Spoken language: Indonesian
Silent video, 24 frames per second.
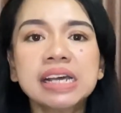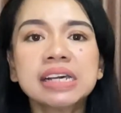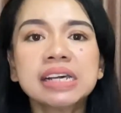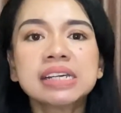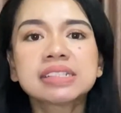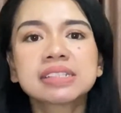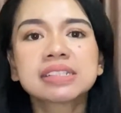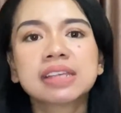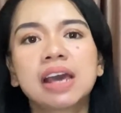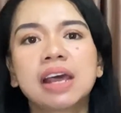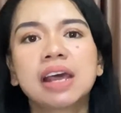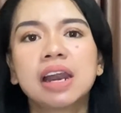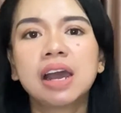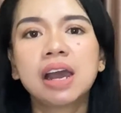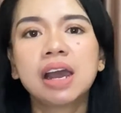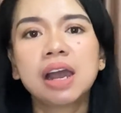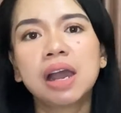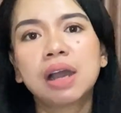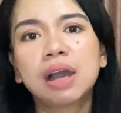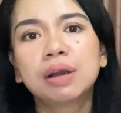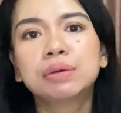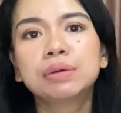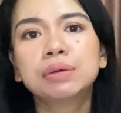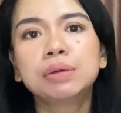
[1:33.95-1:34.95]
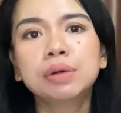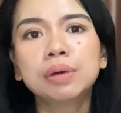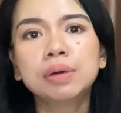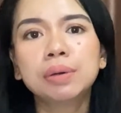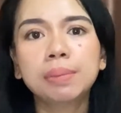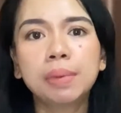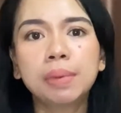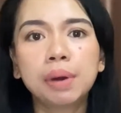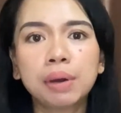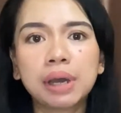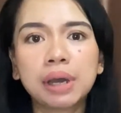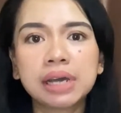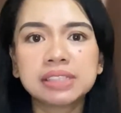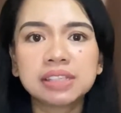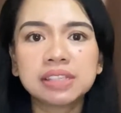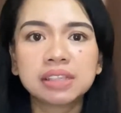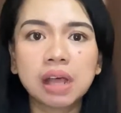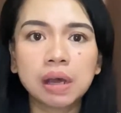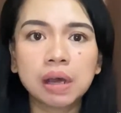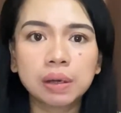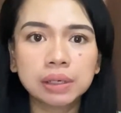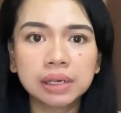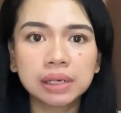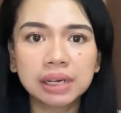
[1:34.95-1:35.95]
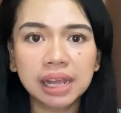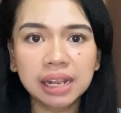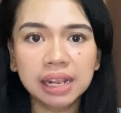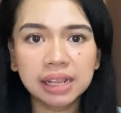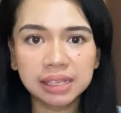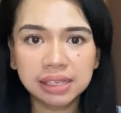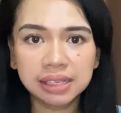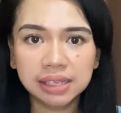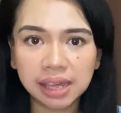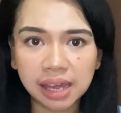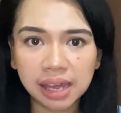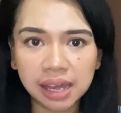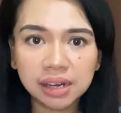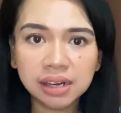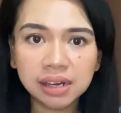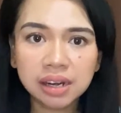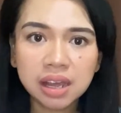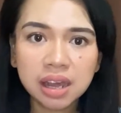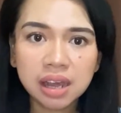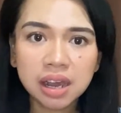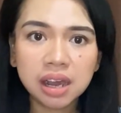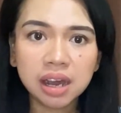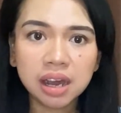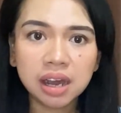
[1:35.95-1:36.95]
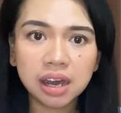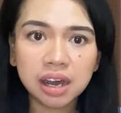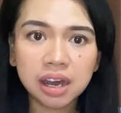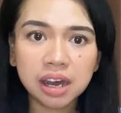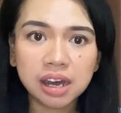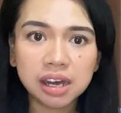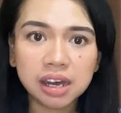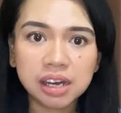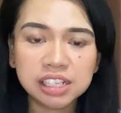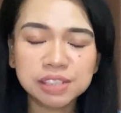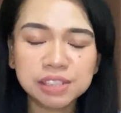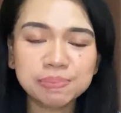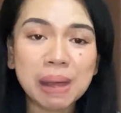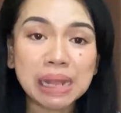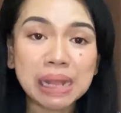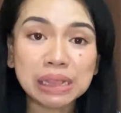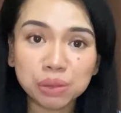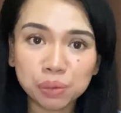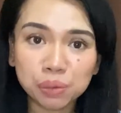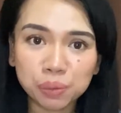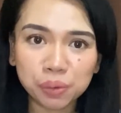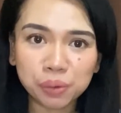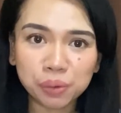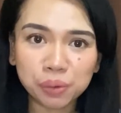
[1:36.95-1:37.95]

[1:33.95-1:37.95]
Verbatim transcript: Sekarang aku mau kasih tahu kalian uh, sepatu